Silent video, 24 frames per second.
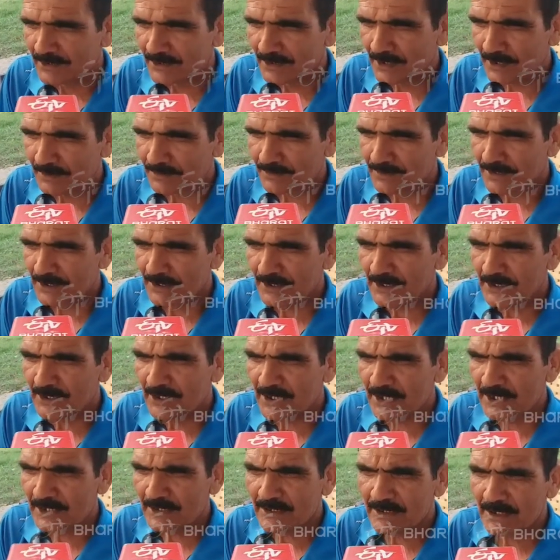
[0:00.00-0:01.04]
सब्सिडी
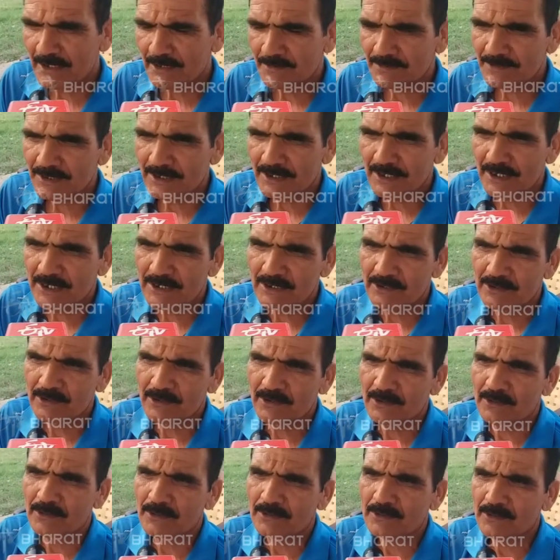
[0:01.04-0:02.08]
तो एक तरफ से देखे
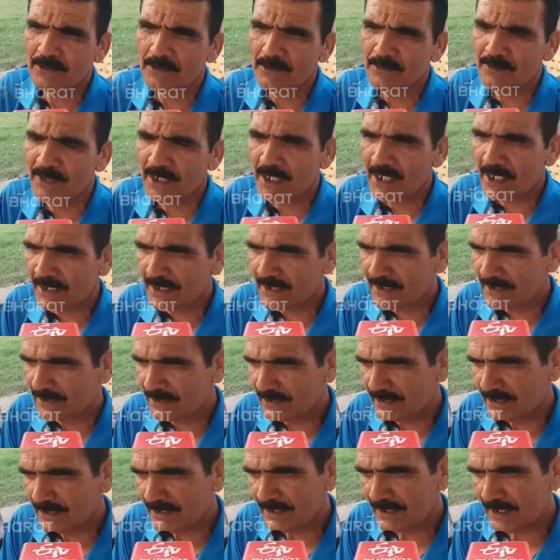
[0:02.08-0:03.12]
तो कुल मिला के
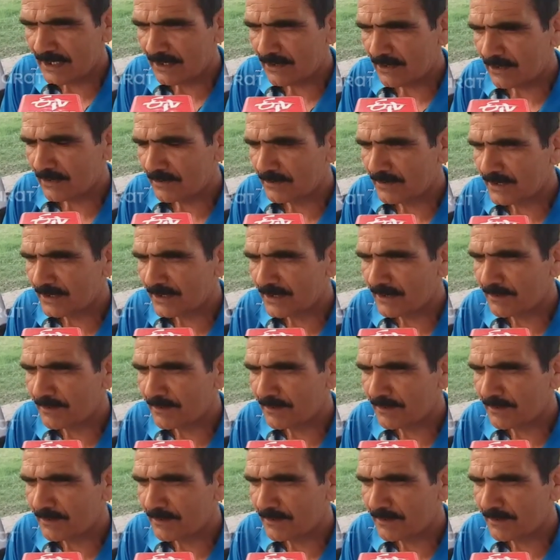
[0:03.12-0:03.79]
ठीक है गवर्नमेंट के